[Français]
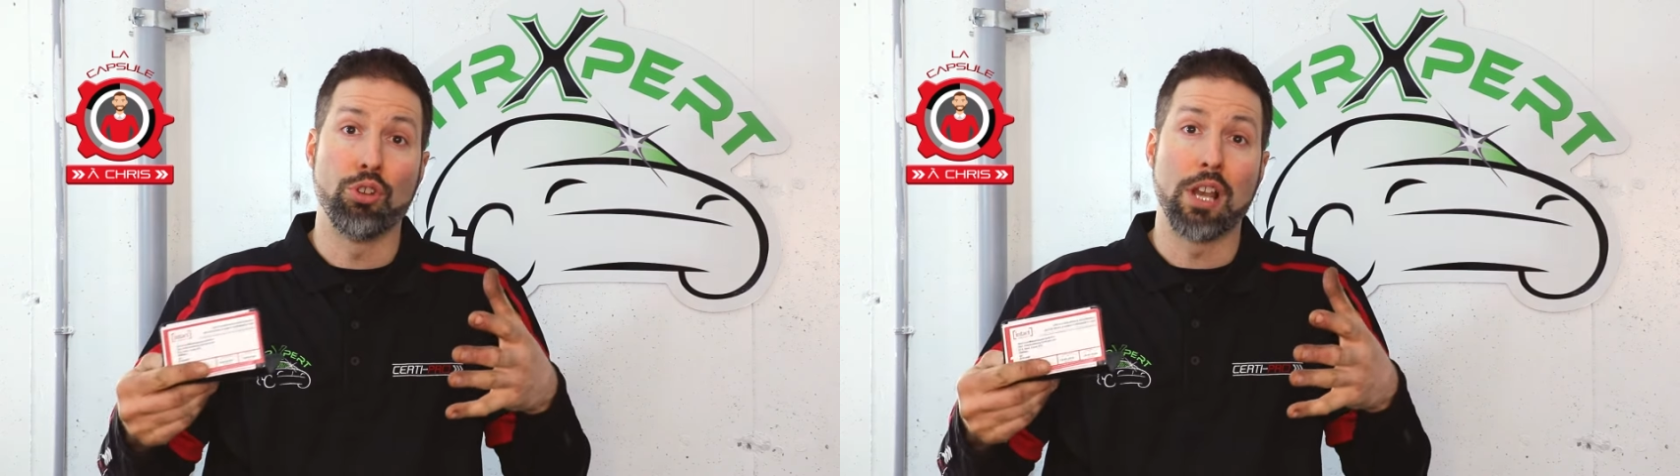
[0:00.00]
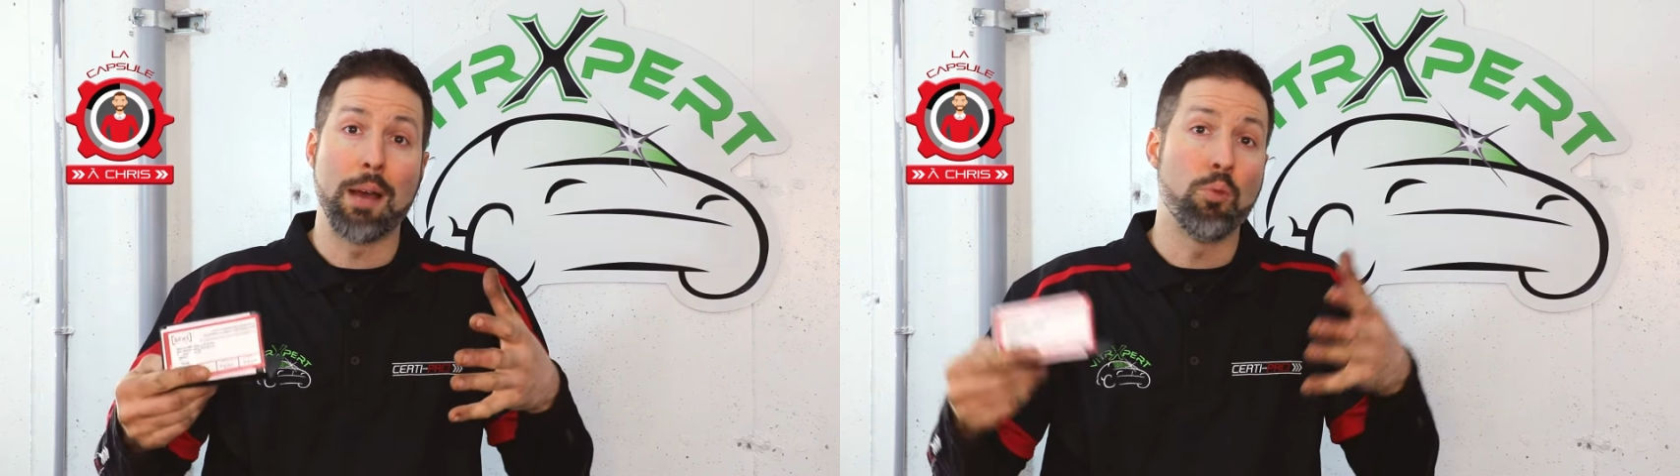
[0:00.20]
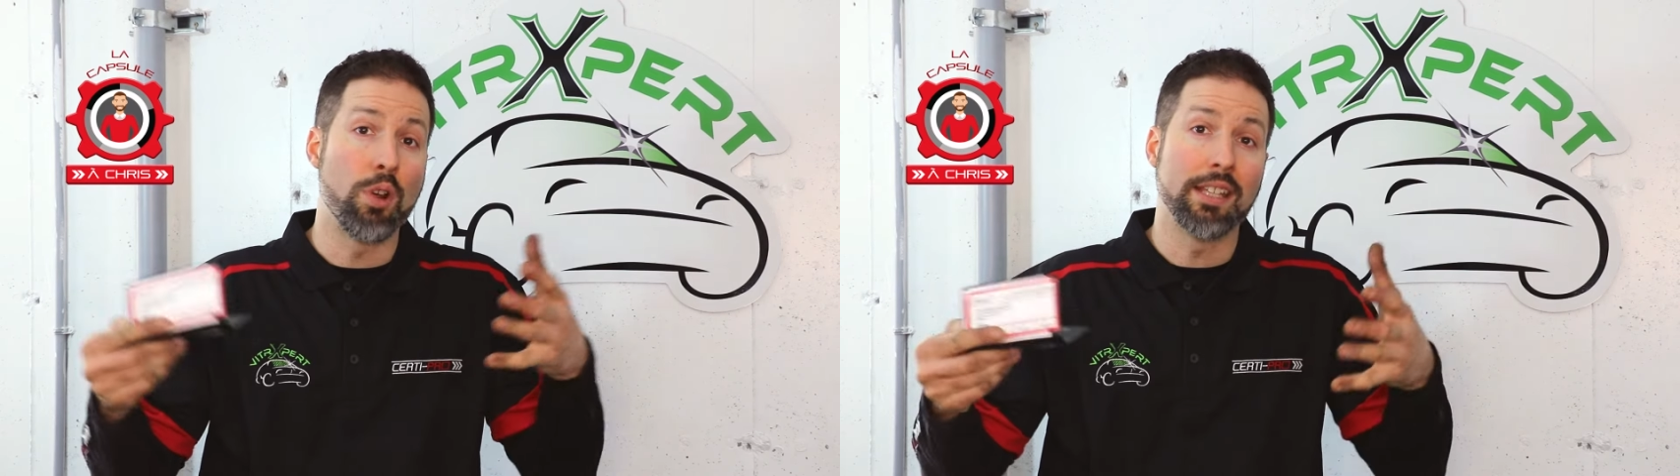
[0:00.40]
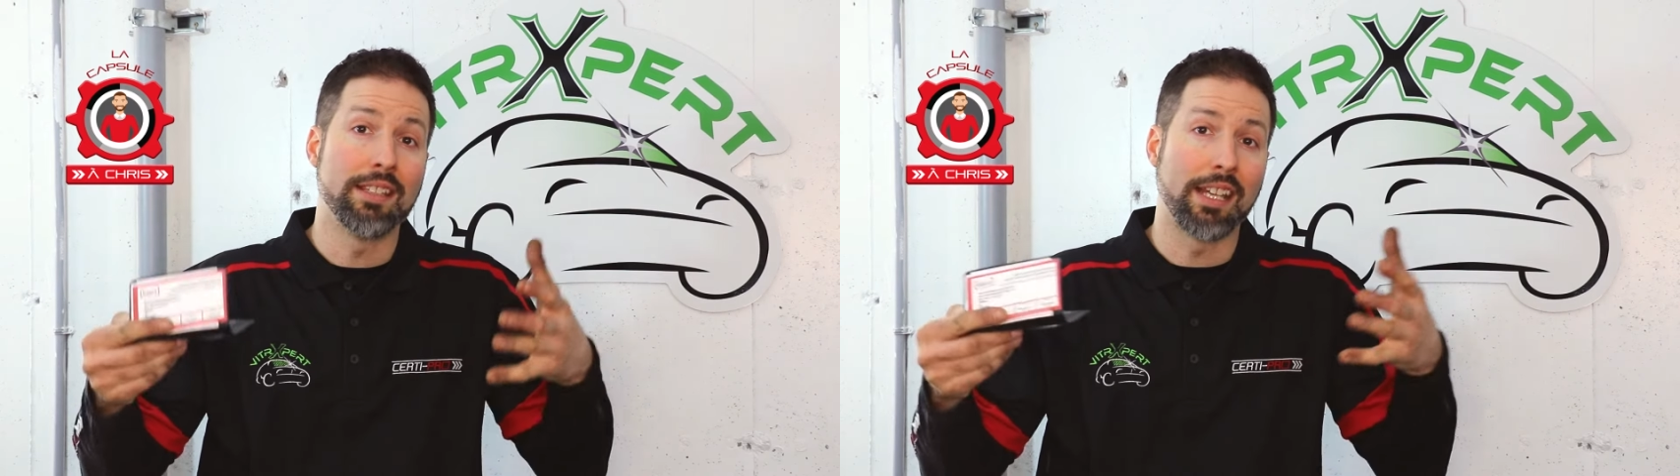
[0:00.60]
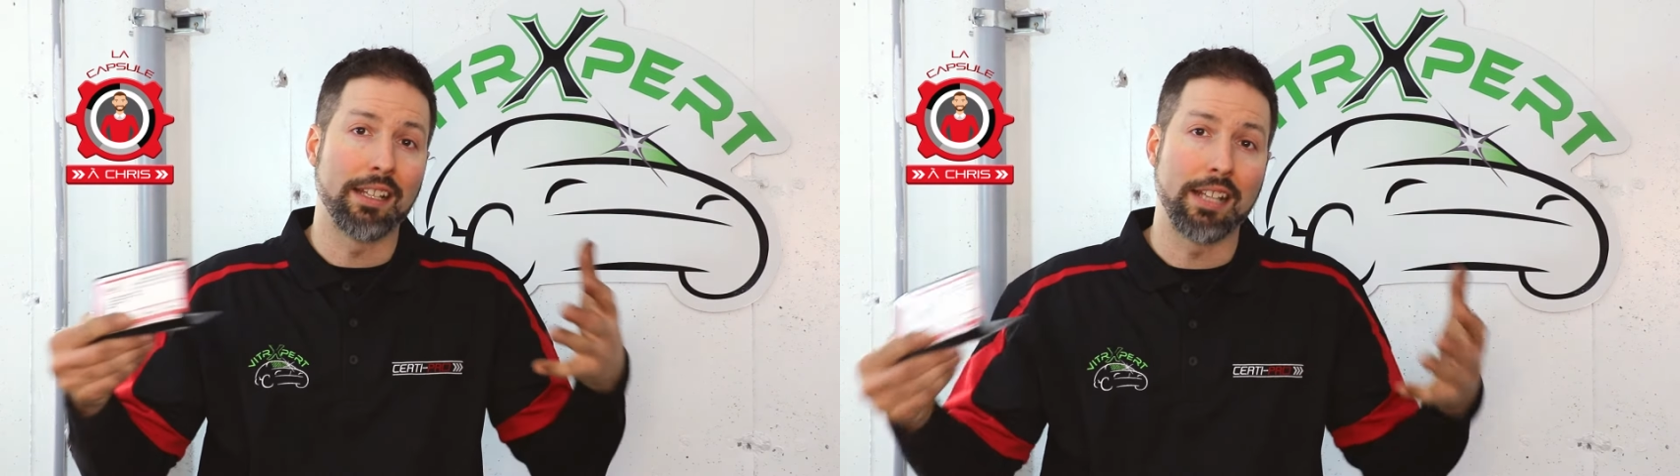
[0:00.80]
de la moyenne
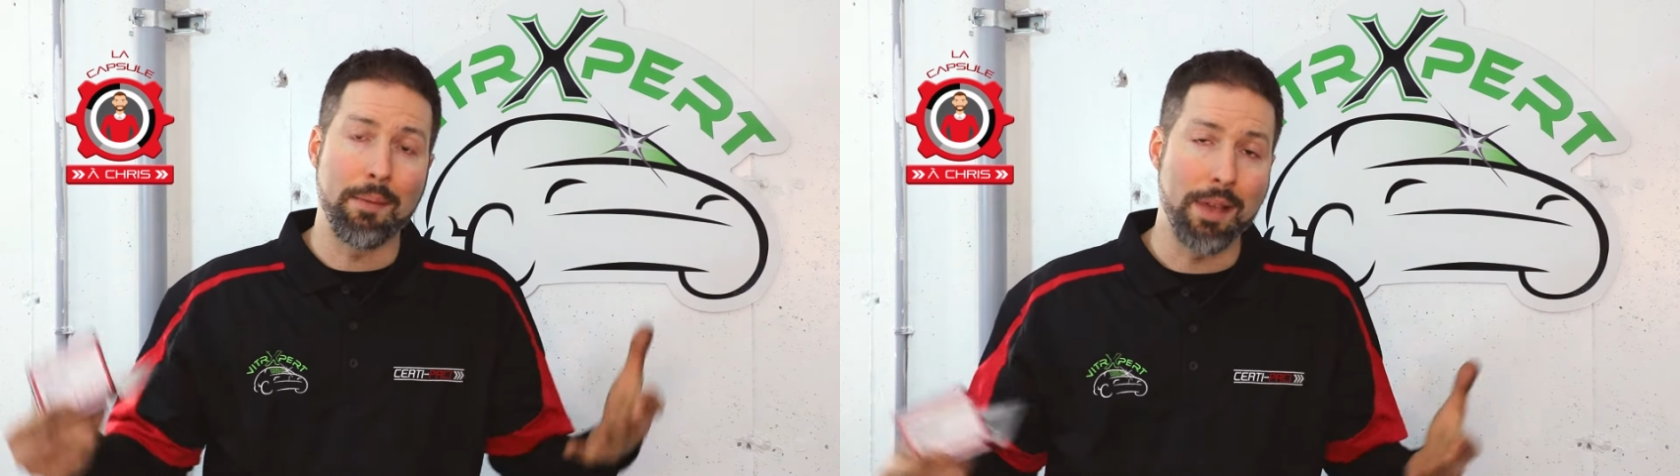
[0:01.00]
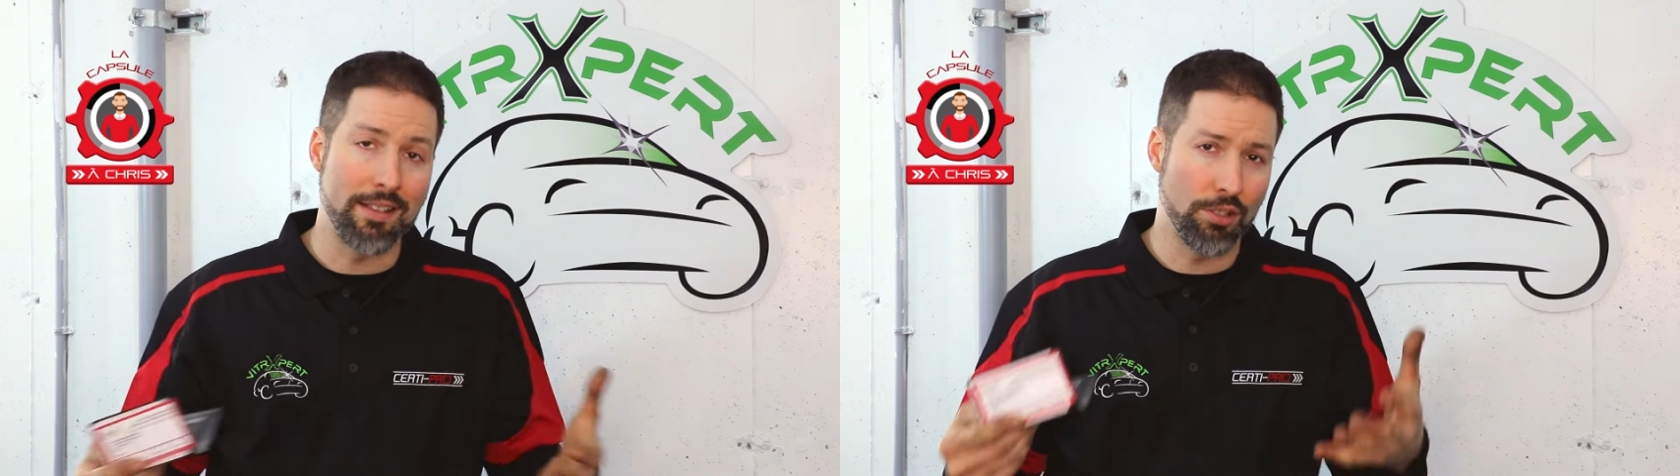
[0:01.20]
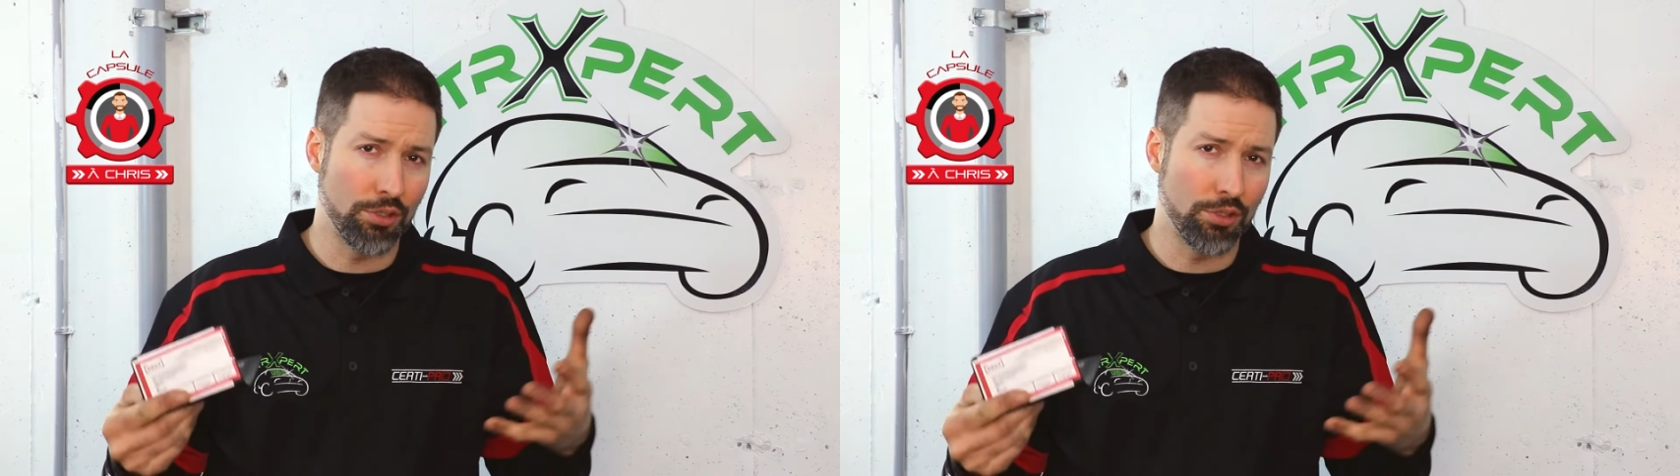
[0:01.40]
des réclamations